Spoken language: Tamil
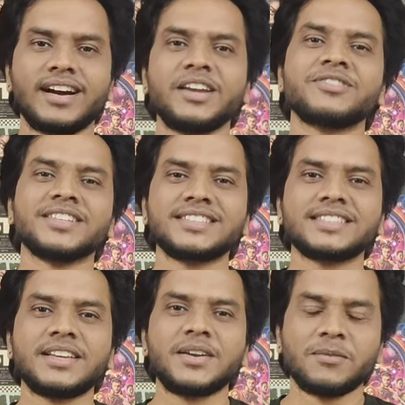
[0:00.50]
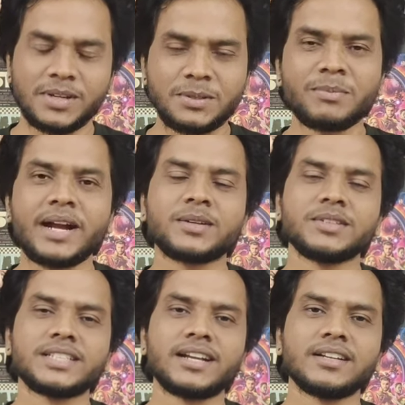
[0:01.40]
ஹாய் ஃப்ரெண்ட்ஸ் வெல்கம் பேக் டு
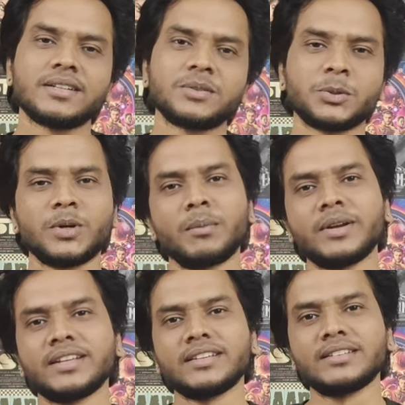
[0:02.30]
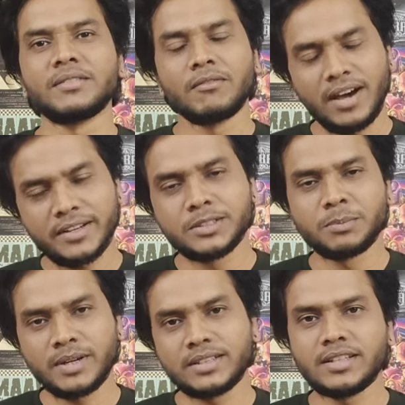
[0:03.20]
த சேனல் ஸோ நாம் இன்றைக்கி வாரிசு
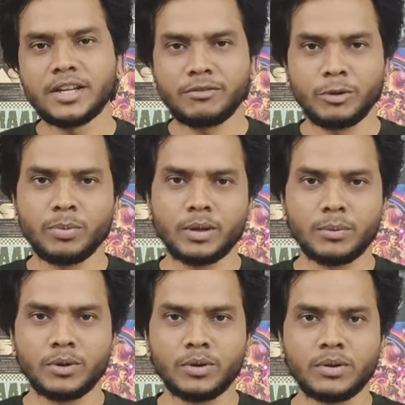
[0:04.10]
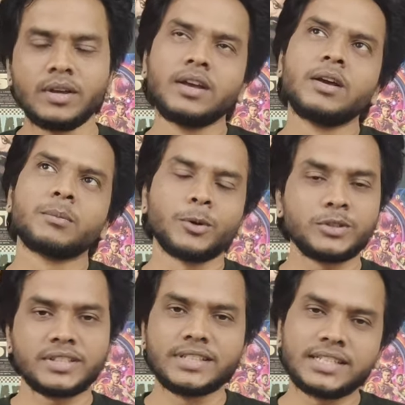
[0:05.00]
படத்தை தான் ரிவ்யூ பண்ண போகிறோம்
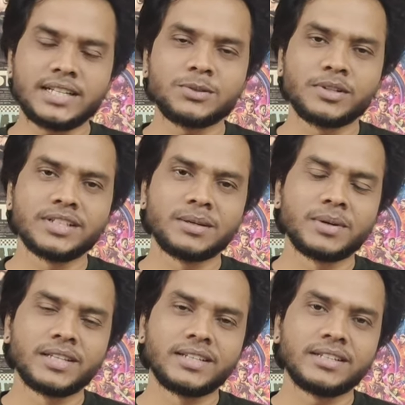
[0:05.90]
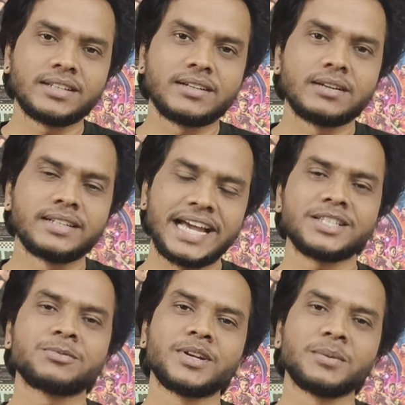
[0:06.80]
ப்ரொடியூசர் தில்ராஜ் சொல்லியிருந்த மாதிரி
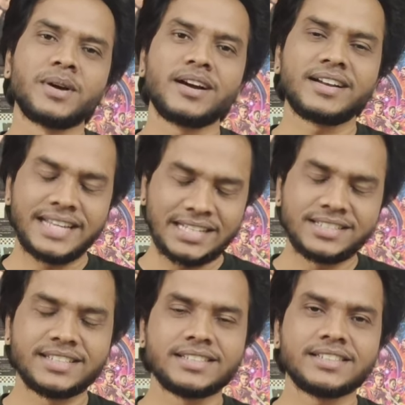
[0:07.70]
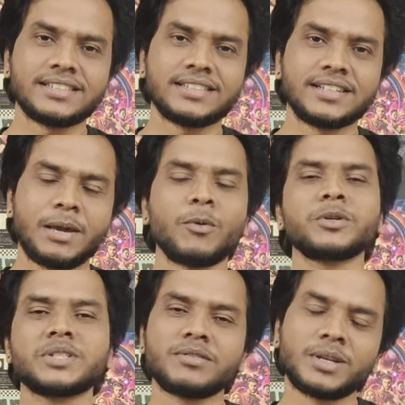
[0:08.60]
டான்ஸ் வேணுமா டான்ஸ் இருக்குது
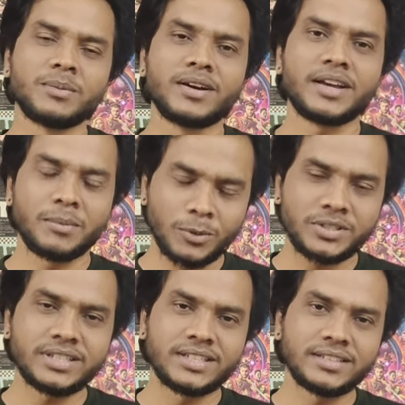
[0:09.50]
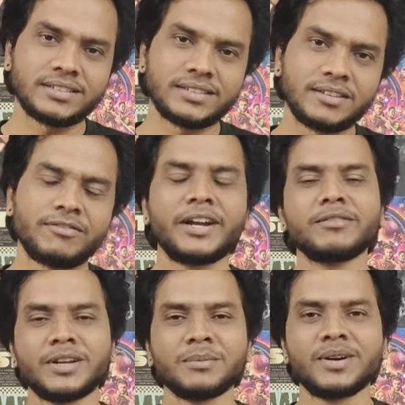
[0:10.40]
எமோஷன் வேணுமா எமோஷன் இருக்குது
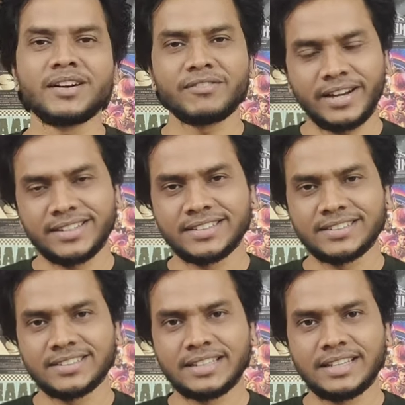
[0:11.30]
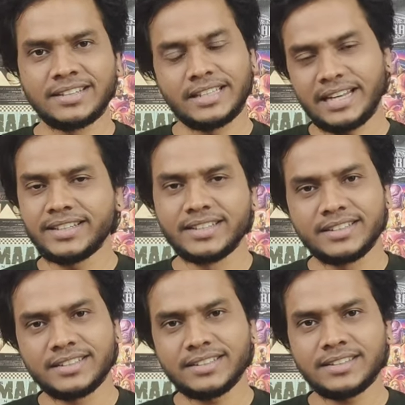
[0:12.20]
ஃபைட் வேணுமா ஃபைட் இருக்குது இதெல்லாம்
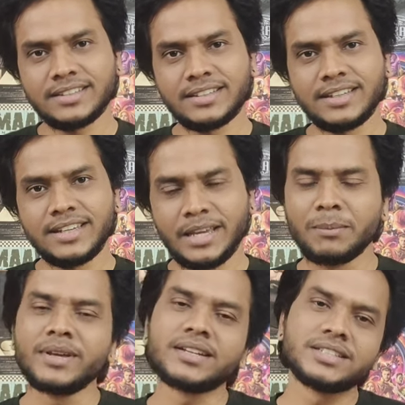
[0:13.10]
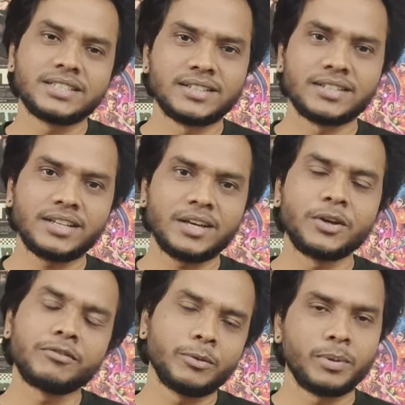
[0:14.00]
இருக்குது எப்படி இருந்துச்சுன்றதை
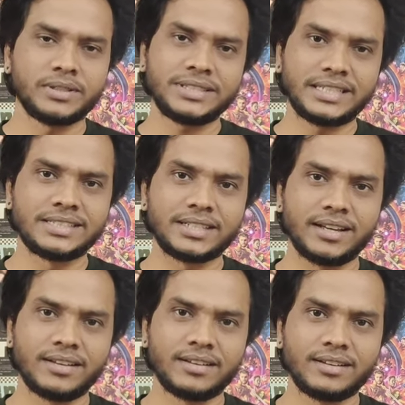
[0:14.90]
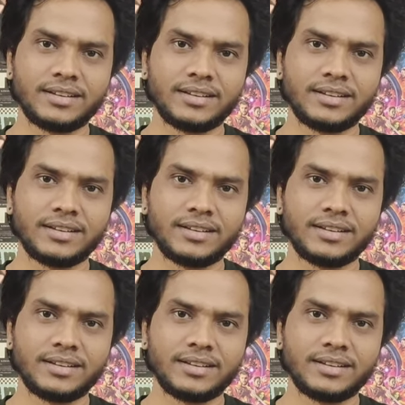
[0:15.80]
ரிவ்யூ பார்த்து தெரிஞ்சுக்கலாம்